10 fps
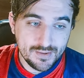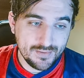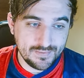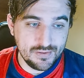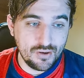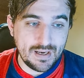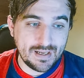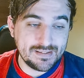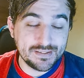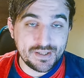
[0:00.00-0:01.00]
sino la
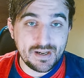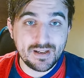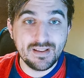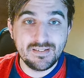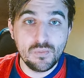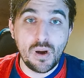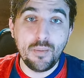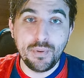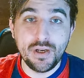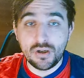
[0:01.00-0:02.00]
que está atrás que es
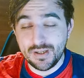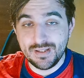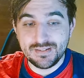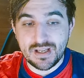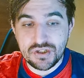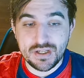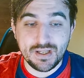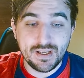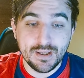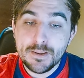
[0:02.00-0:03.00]
igual, pero en
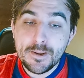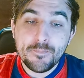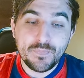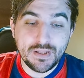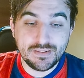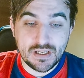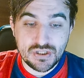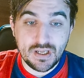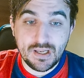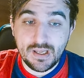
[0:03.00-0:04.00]
talle, en
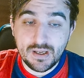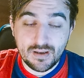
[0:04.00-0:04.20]
talle L.